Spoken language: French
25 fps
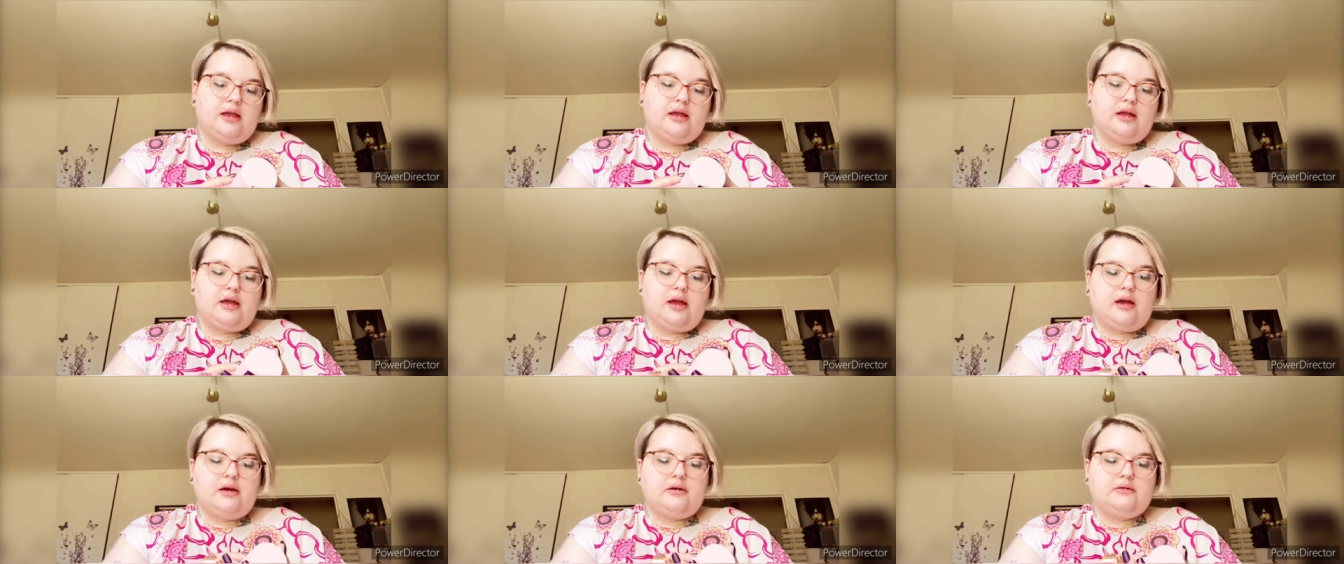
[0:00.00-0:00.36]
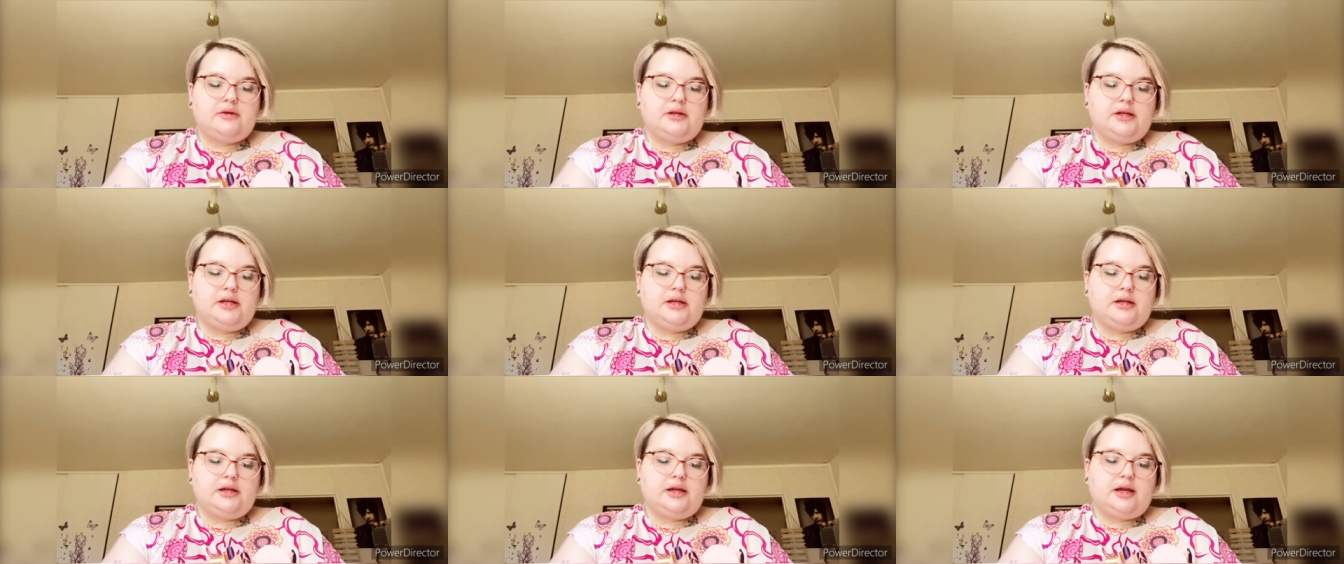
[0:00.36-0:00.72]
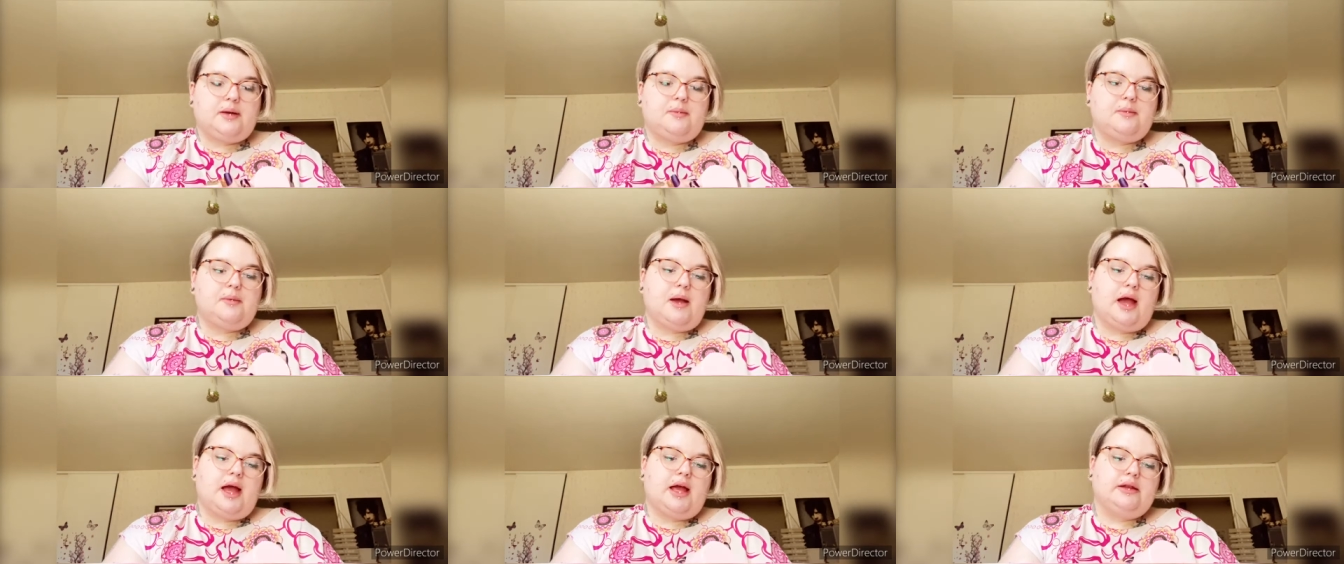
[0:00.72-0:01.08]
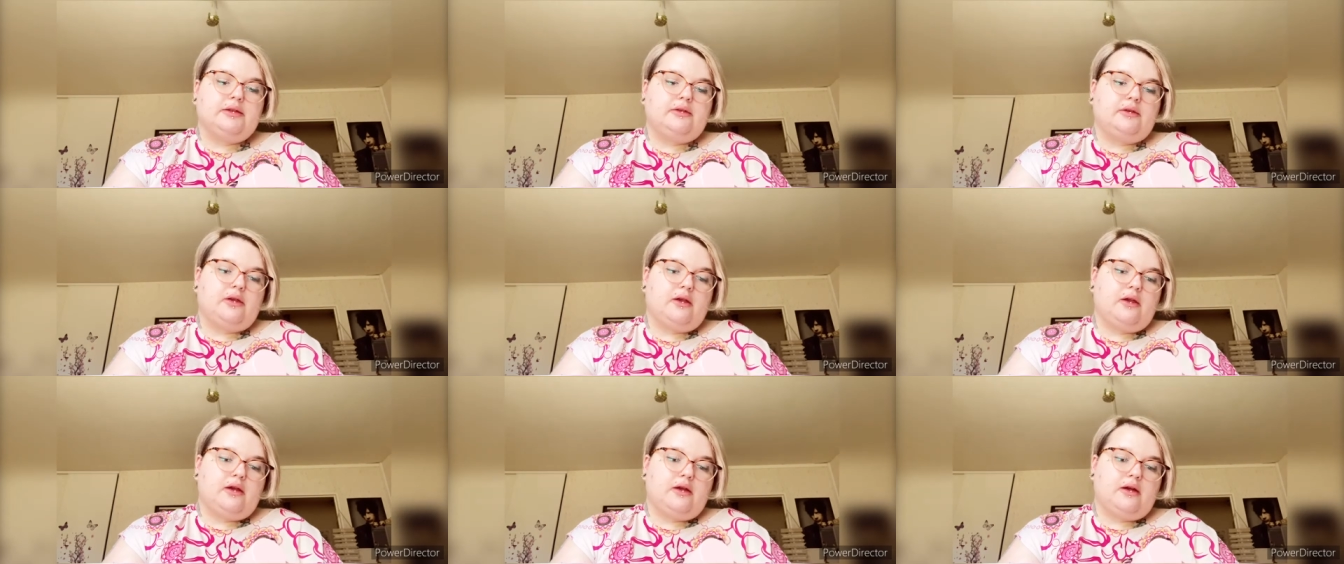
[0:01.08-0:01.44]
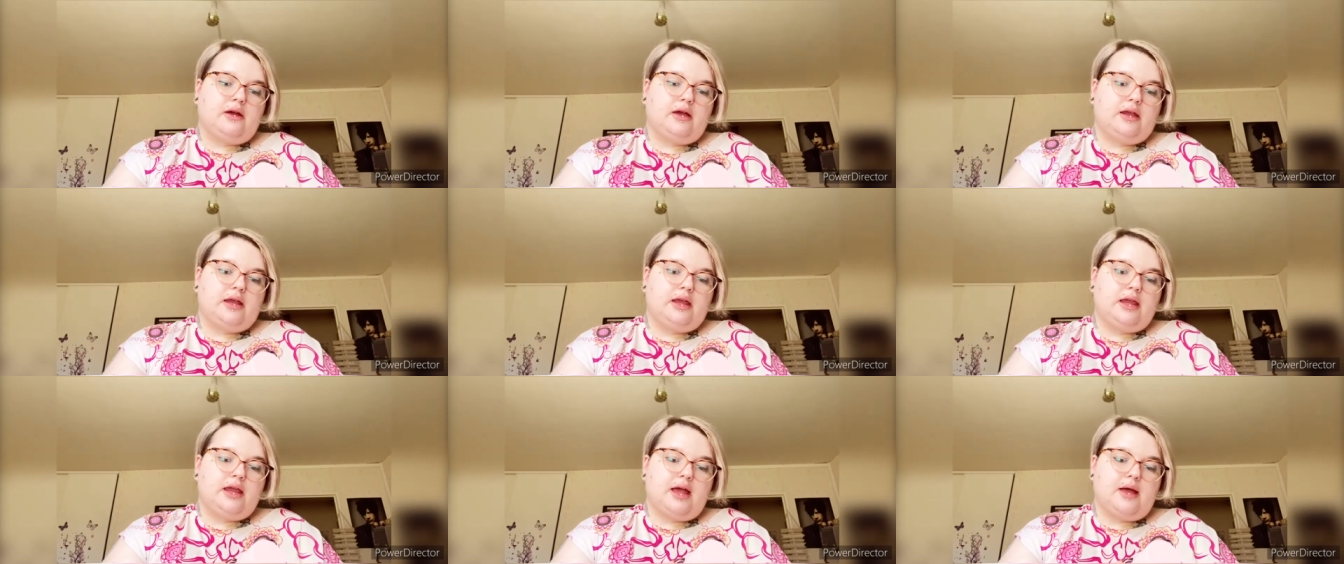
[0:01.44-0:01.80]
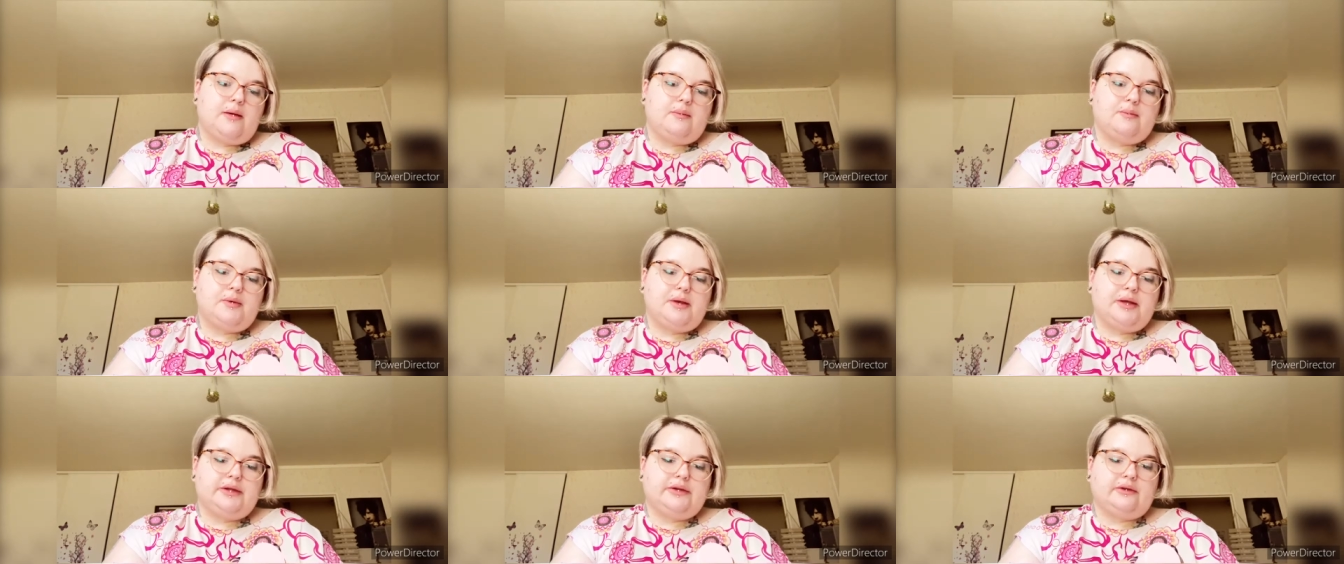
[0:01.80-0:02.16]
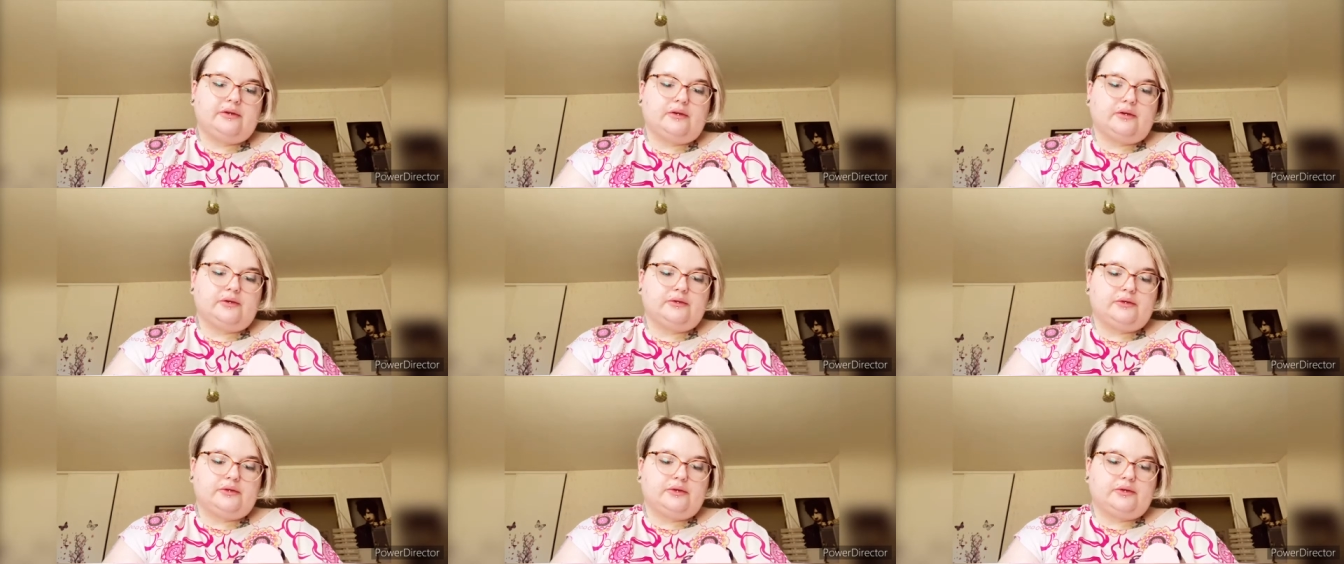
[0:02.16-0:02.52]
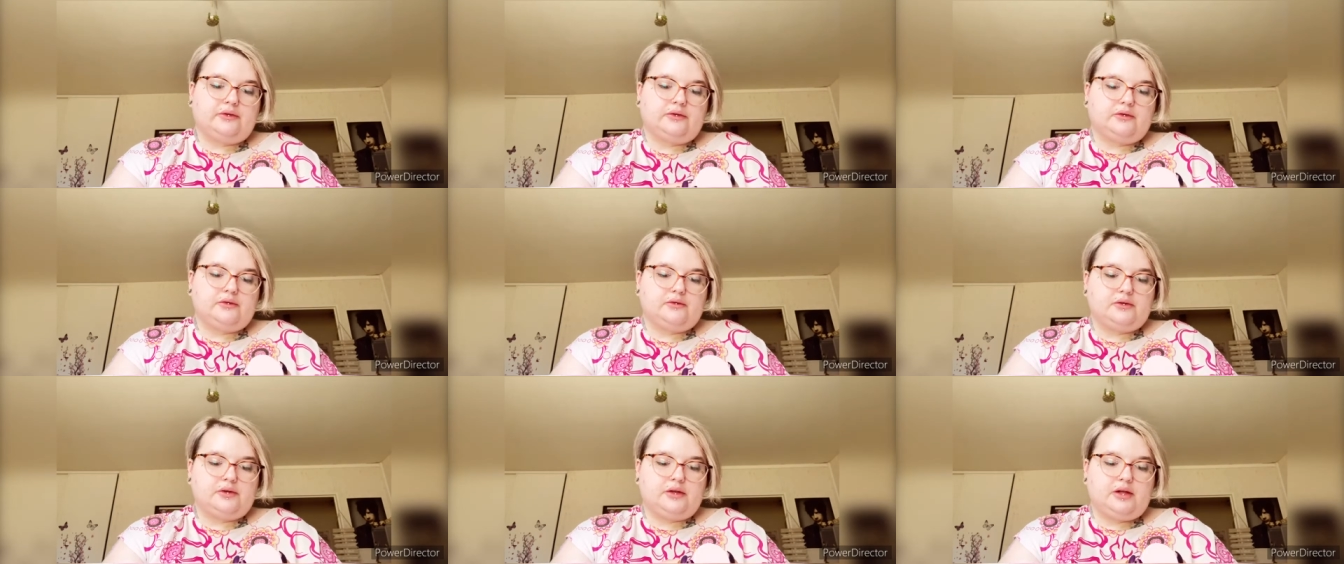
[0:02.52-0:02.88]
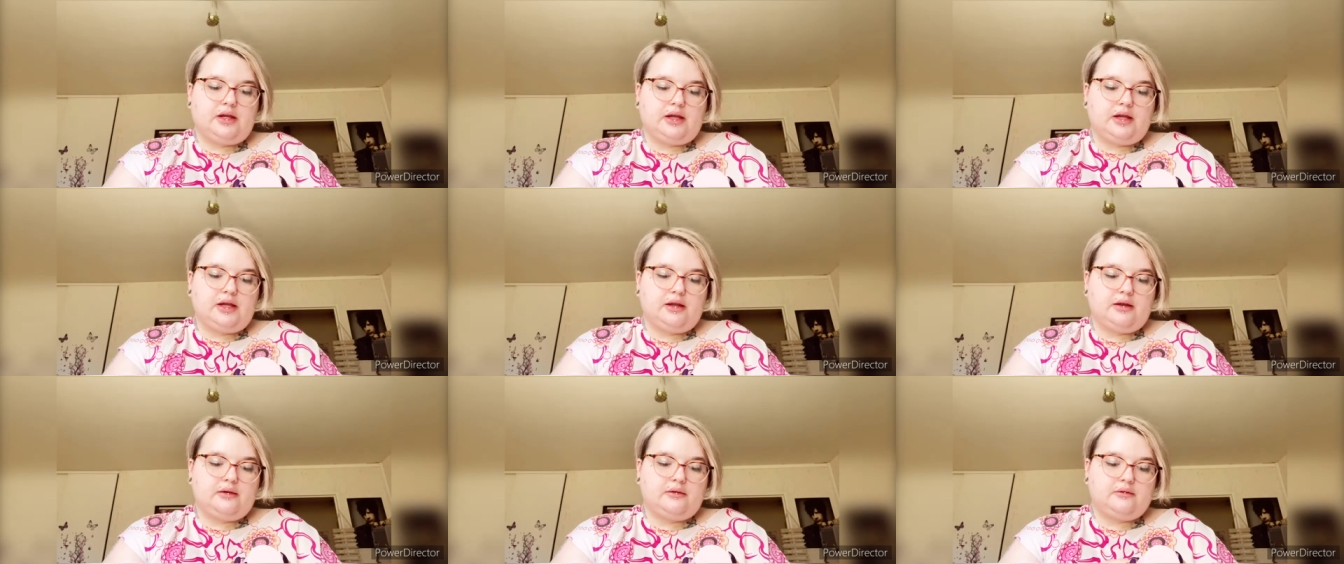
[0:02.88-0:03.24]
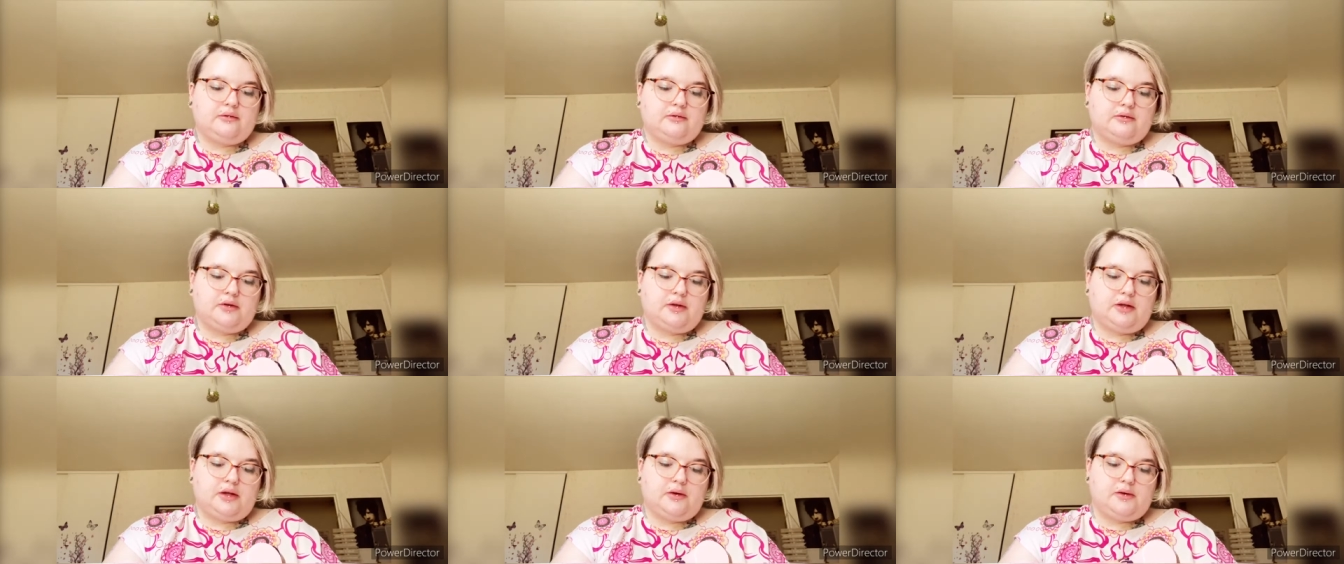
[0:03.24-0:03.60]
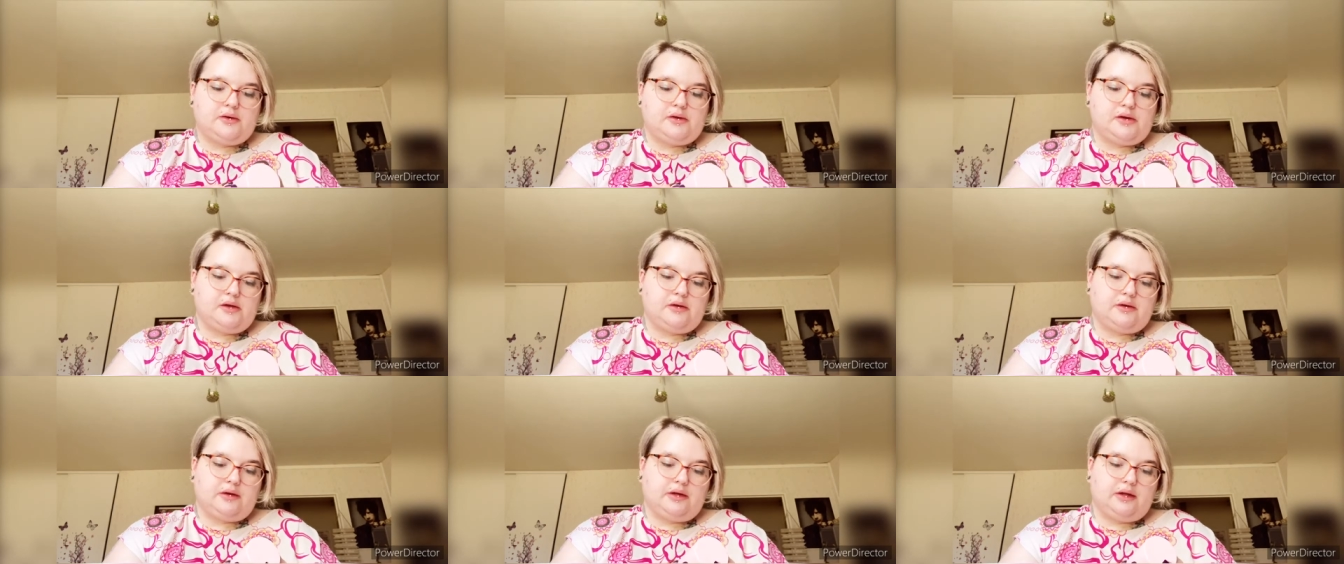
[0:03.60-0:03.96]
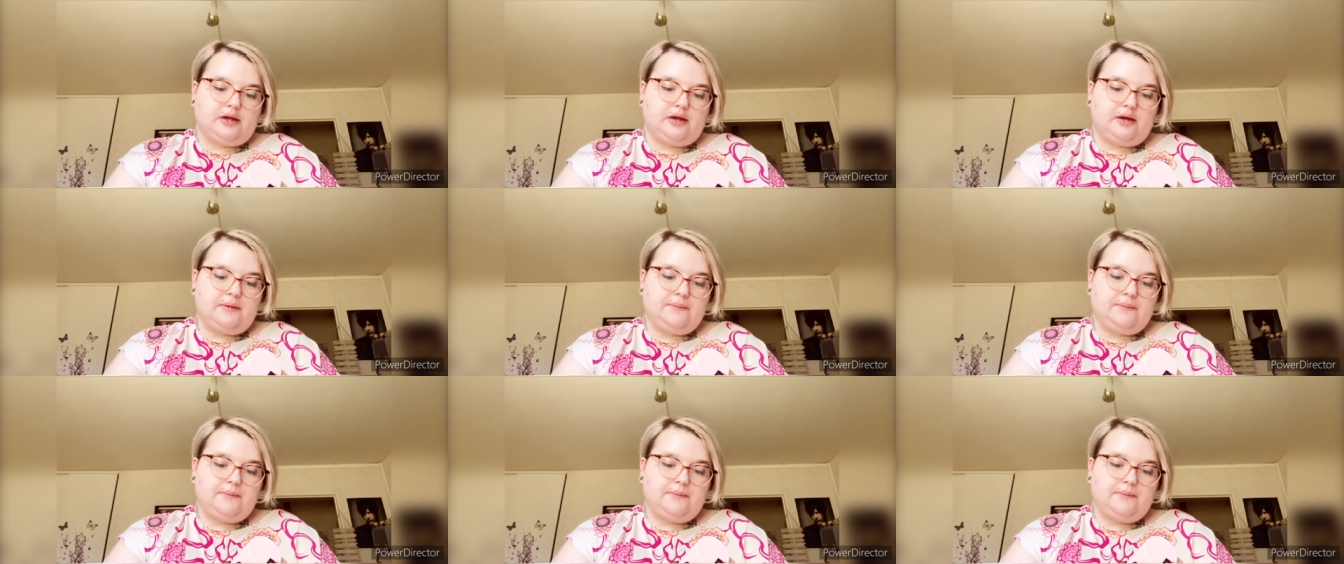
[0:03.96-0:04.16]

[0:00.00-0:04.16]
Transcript: Ah oui, réparateur et apaisante. Ok, ok, ok, ok.